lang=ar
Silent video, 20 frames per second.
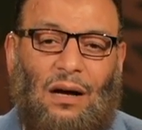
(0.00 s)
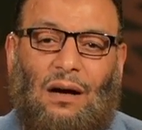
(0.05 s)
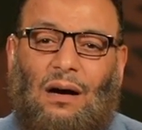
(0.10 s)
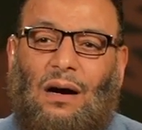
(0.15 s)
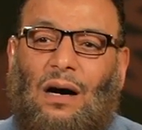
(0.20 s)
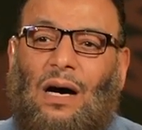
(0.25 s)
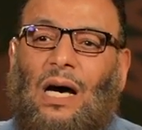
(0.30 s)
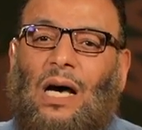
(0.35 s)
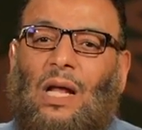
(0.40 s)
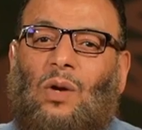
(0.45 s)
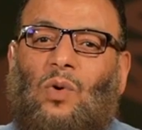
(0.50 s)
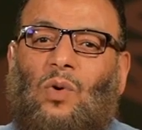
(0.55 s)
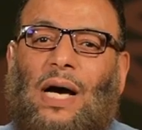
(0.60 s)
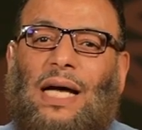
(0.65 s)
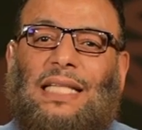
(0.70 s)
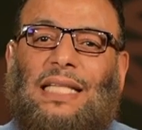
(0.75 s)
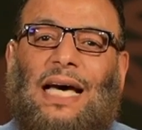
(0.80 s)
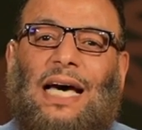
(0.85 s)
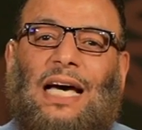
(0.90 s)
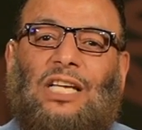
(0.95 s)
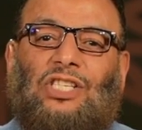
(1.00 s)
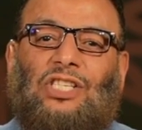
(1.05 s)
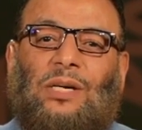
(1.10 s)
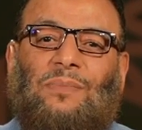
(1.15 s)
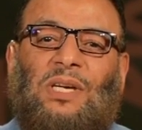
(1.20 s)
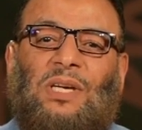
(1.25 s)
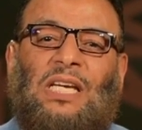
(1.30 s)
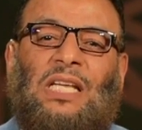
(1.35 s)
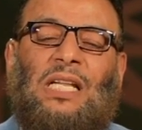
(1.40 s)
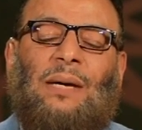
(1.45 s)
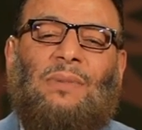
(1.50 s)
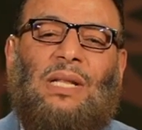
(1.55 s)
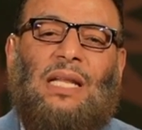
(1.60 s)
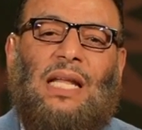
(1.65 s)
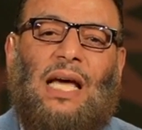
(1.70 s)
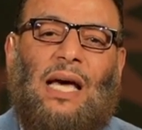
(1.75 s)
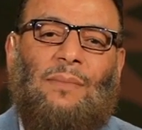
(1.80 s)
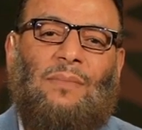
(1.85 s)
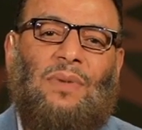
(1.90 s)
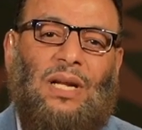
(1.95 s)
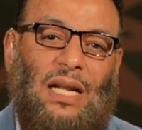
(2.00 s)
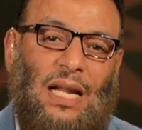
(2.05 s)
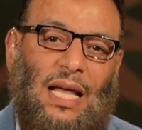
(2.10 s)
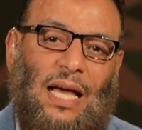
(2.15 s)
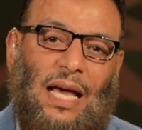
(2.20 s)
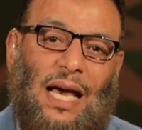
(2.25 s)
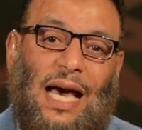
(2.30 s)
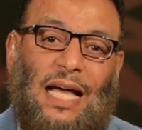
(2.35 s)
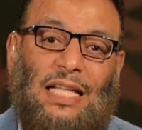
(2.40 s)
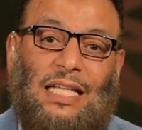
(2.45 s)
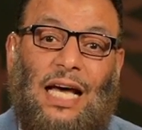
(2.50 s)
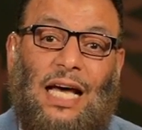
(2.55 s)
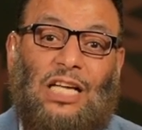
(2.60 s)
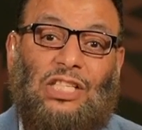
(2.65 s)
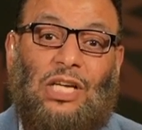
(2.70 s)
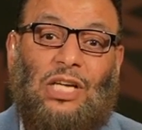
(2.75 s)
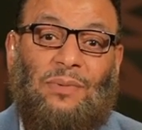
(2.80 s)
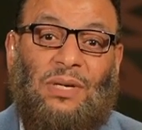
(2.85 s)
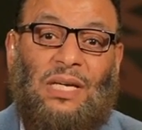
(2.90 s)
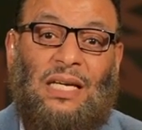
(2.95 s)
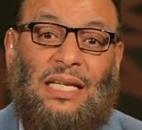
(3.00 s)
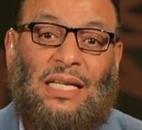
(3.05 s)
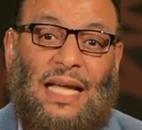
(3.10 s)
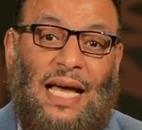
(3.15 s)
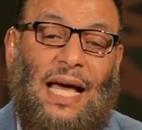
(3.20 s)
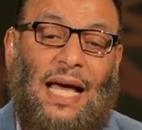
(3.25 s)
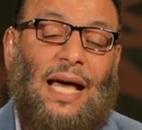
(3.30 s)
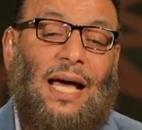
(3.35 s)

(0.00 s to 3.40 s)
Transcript: قالوا أتعجبين من أمر الله أتعجبين